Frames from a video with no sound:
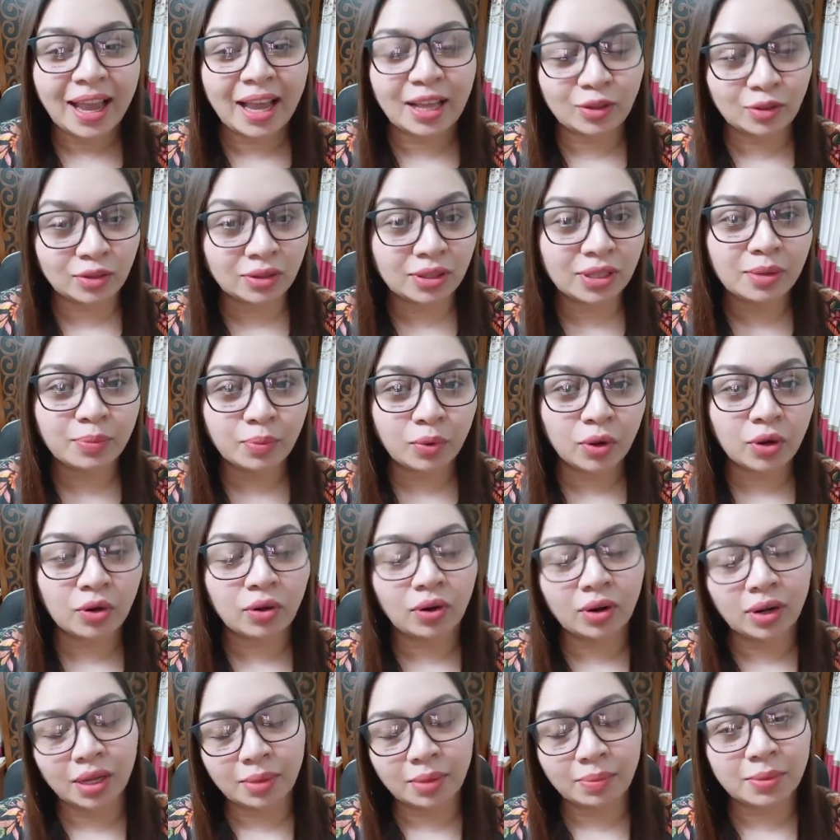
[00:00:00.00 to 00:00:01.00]
এতদিন পর
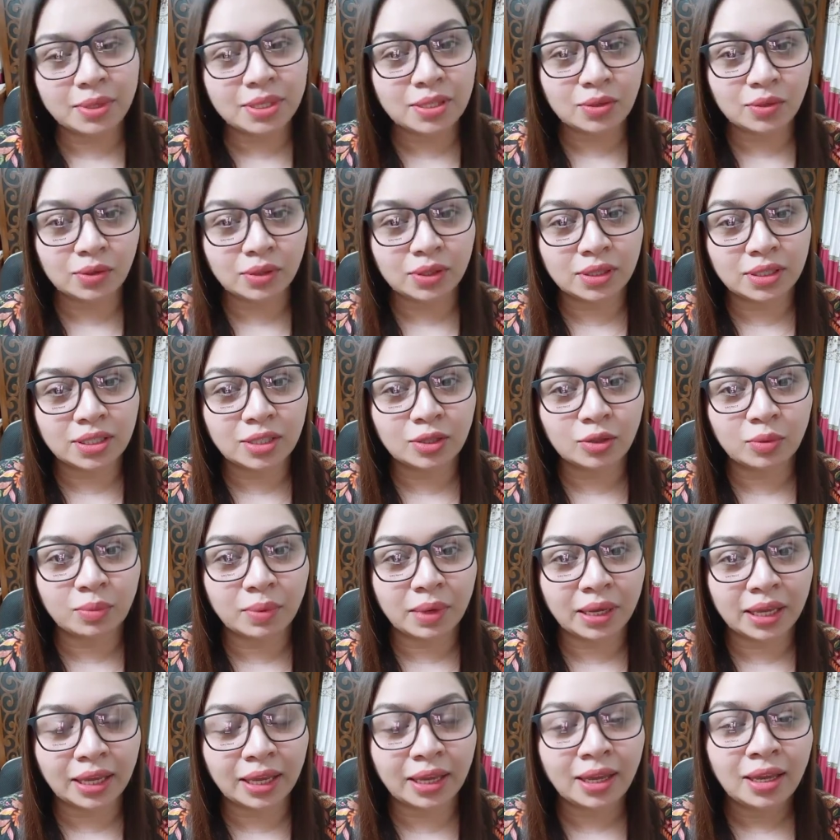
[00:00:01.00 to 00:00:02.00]
অনেক মিস করেছি
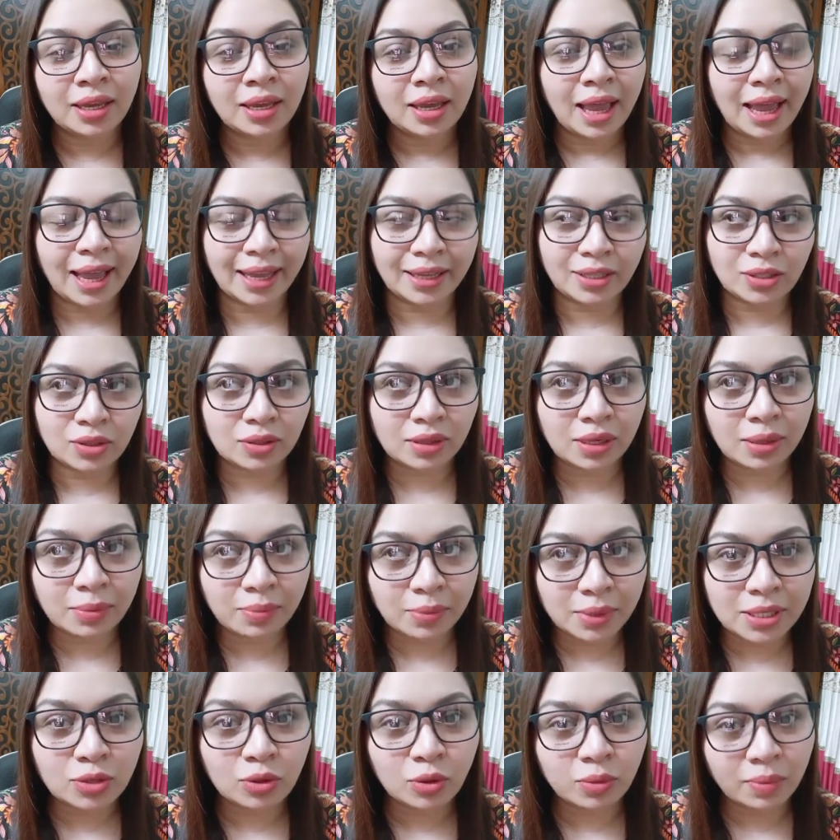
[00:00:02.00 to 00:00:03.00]
তোমাকে অ্যাকচুয়ালি
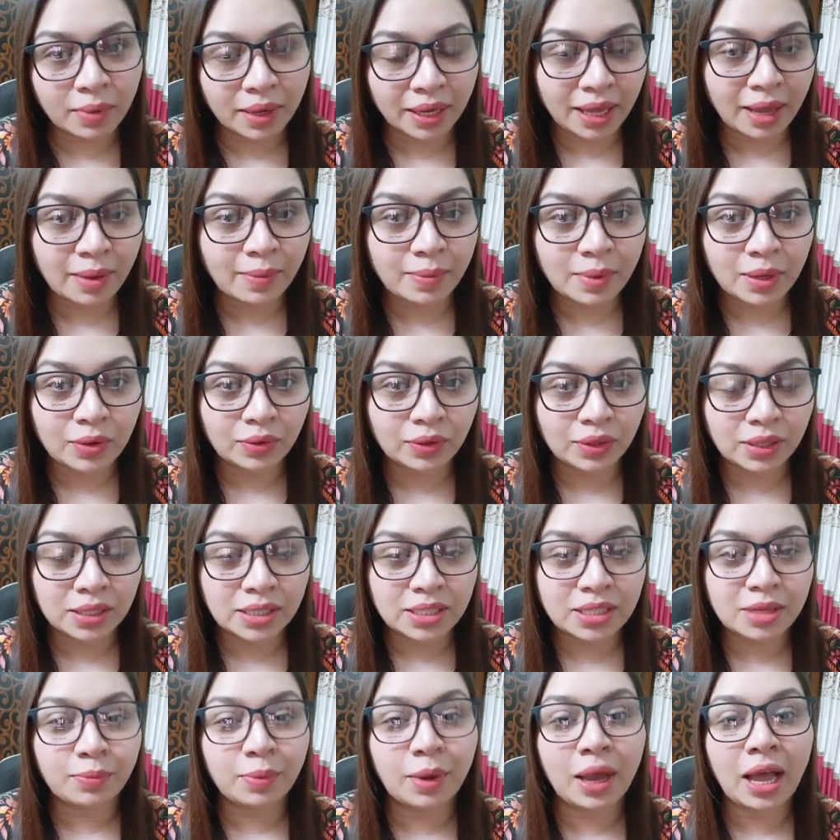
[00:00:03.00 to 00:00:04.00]
মিস তোমাকে আমি
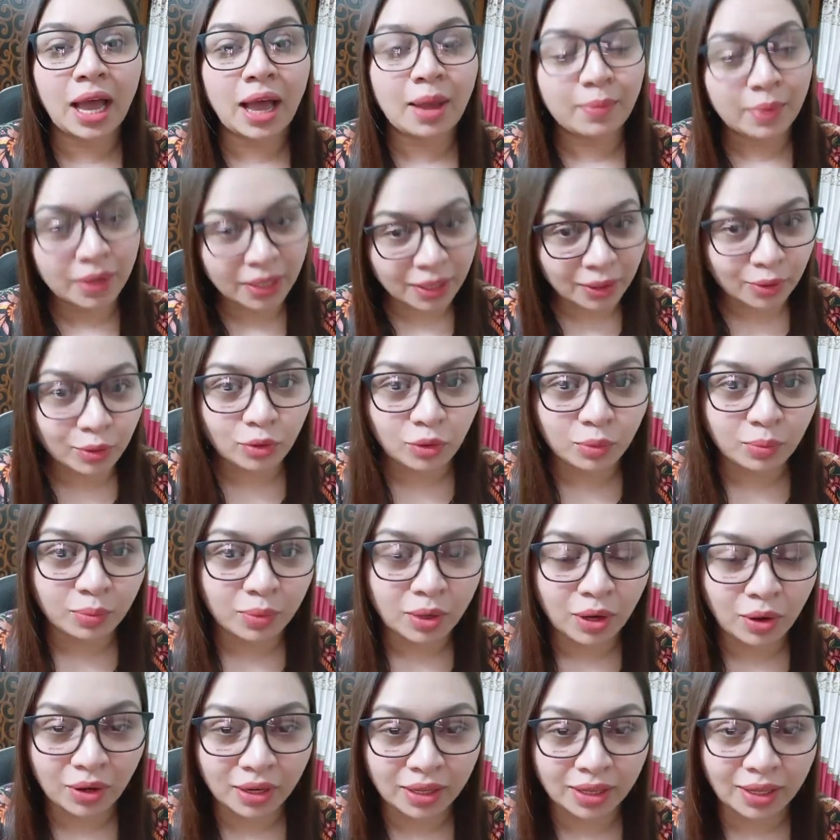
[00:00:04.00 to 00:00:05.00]
করেছি বা আমাকেও
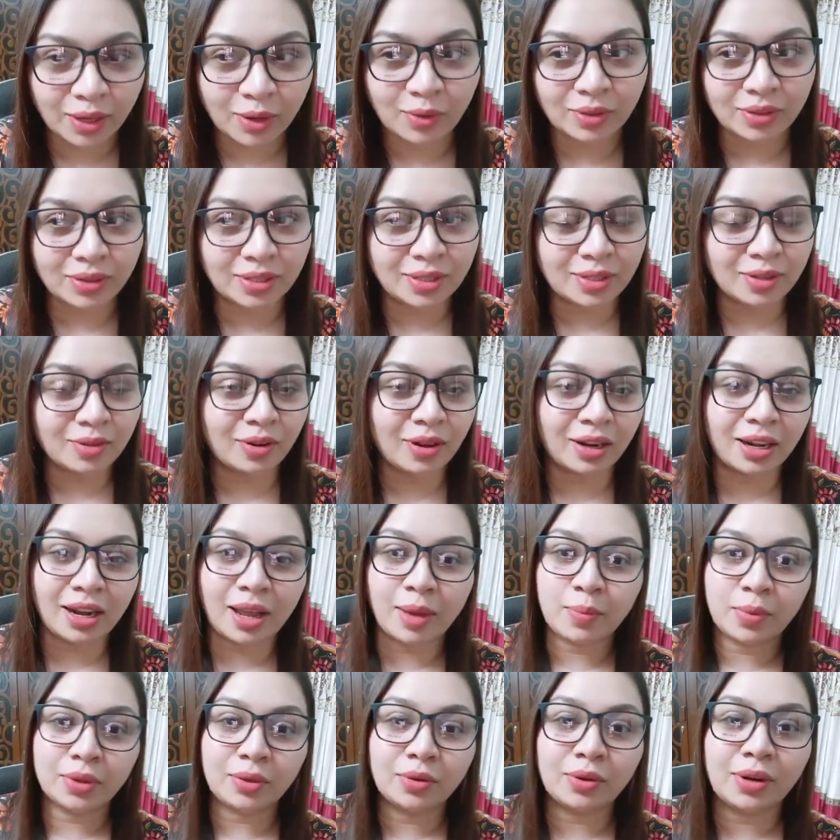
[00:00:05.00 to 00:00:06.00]
তোমরা অনেকে করেছো কারণ
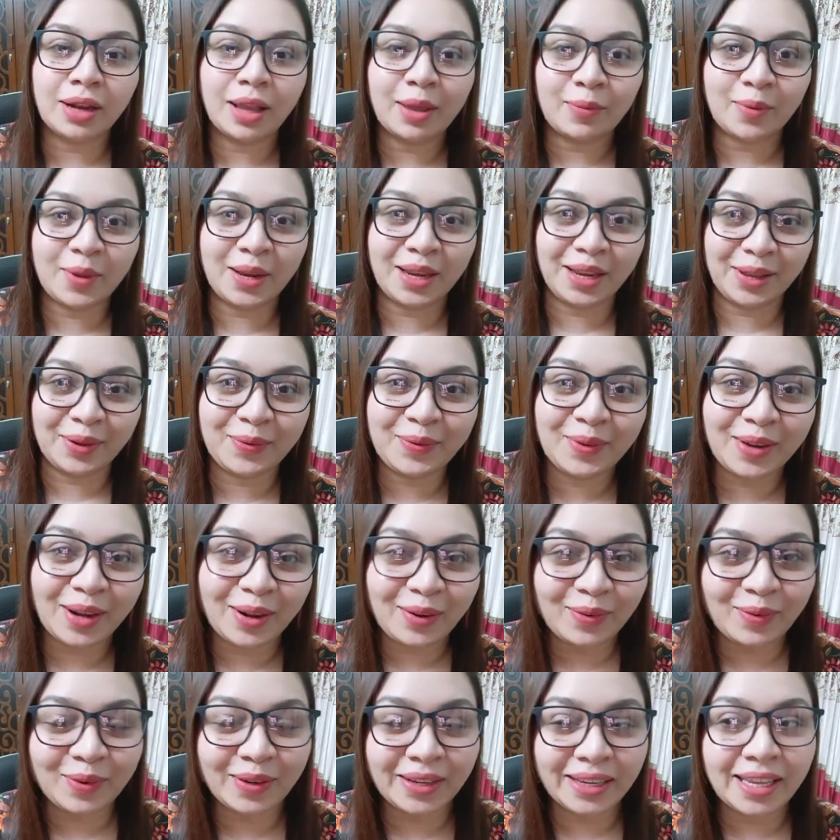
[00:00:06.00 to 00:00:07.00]
আমি তো লাইভে
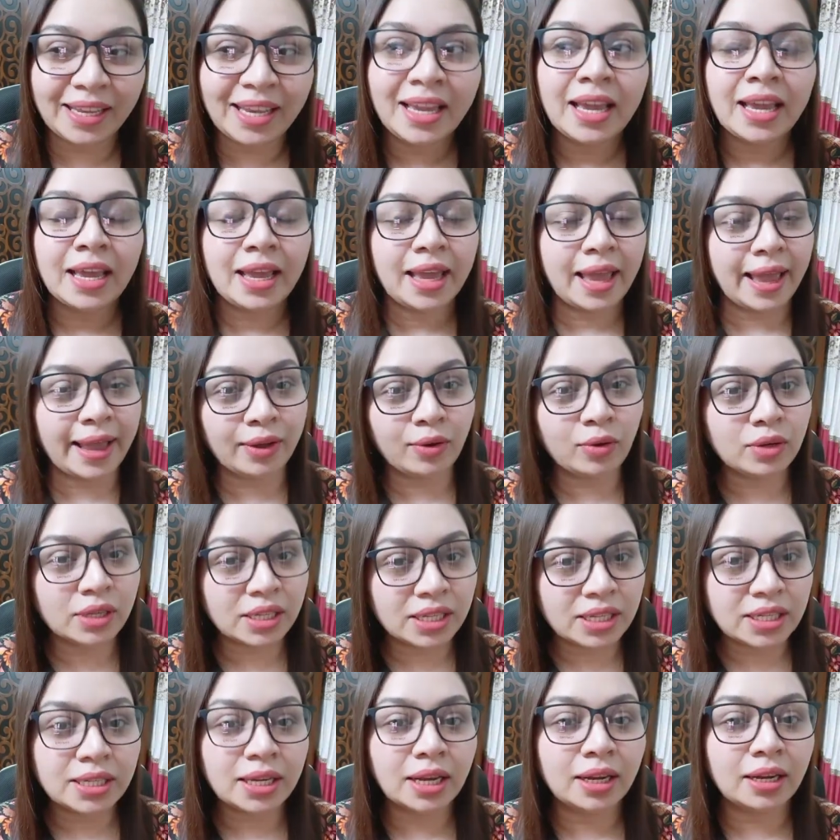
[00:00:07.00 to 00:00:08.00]
রেগুলার হইনি এখন
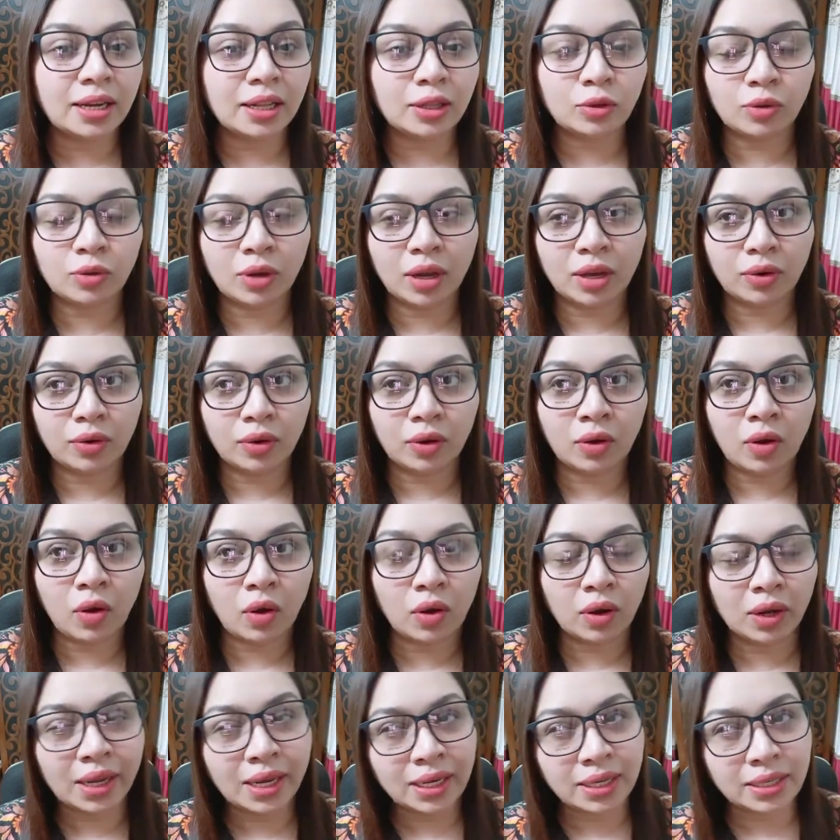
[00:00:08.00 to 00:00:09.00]
ইনশাল্লাহ দোয়া করো
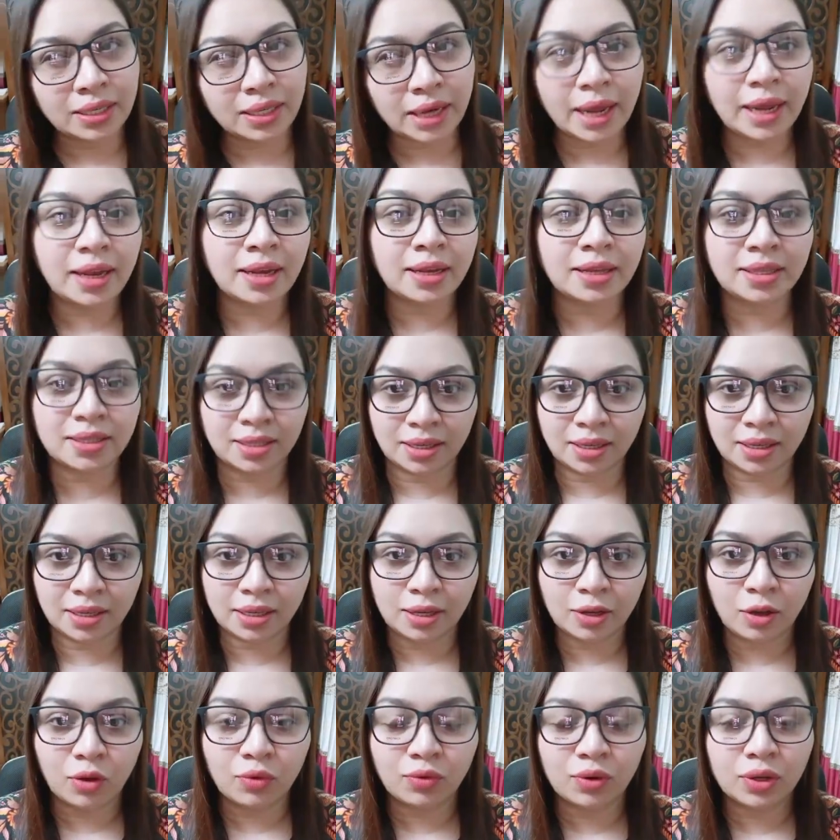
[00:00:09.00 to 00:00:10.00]
অনেকটাই নিজেকে
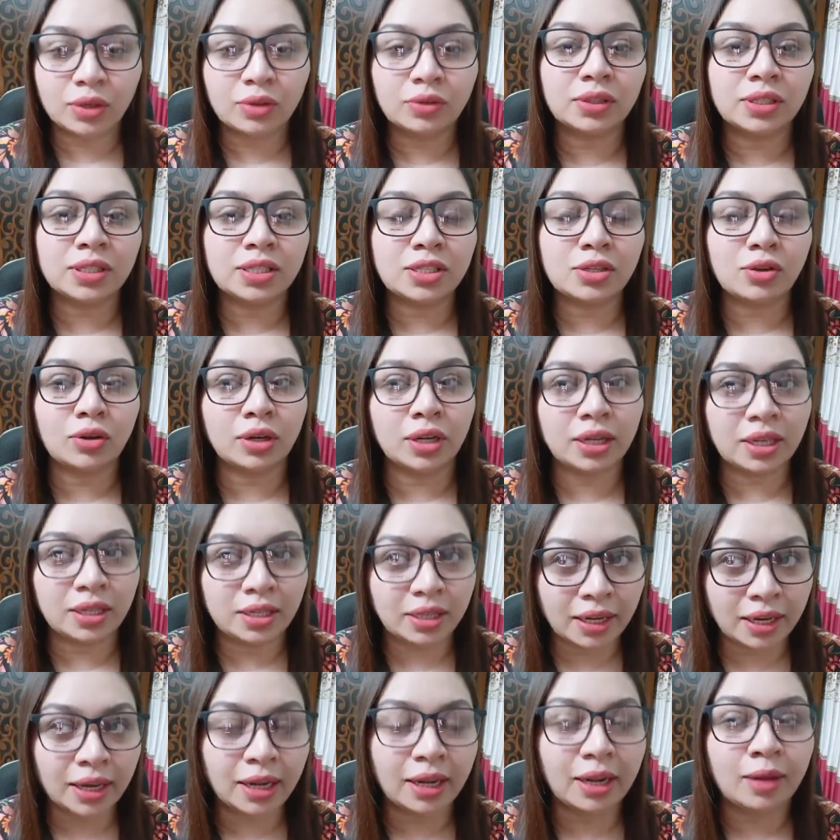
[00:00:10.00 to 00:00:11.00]
রিকভার করেছি
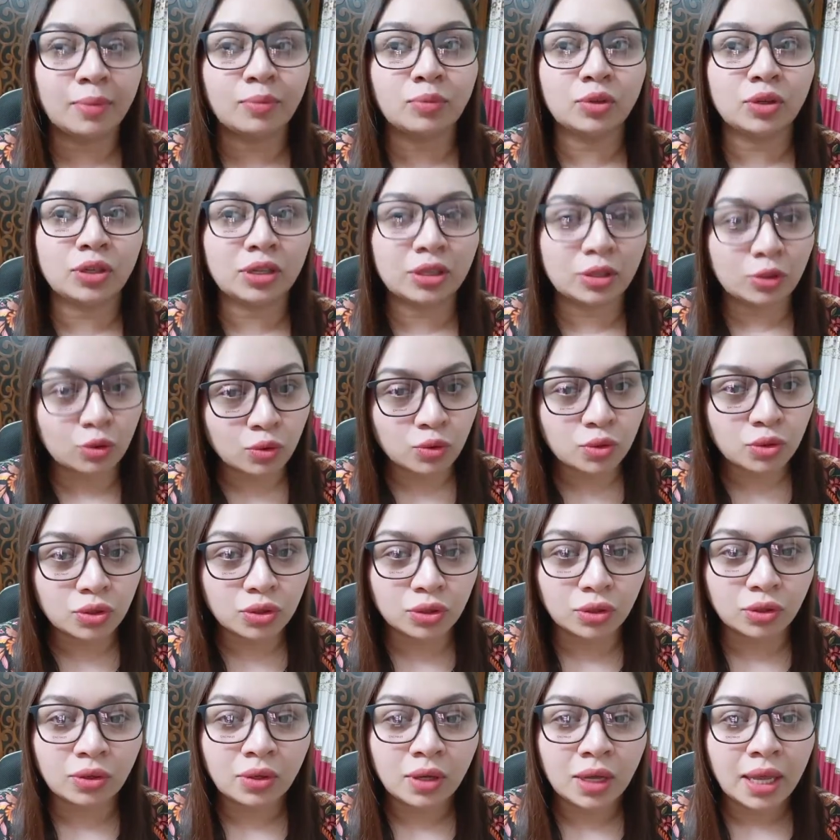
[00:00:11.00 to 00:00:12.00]
অনেকটাই আলহামদুলিল্লাহ সুস্থ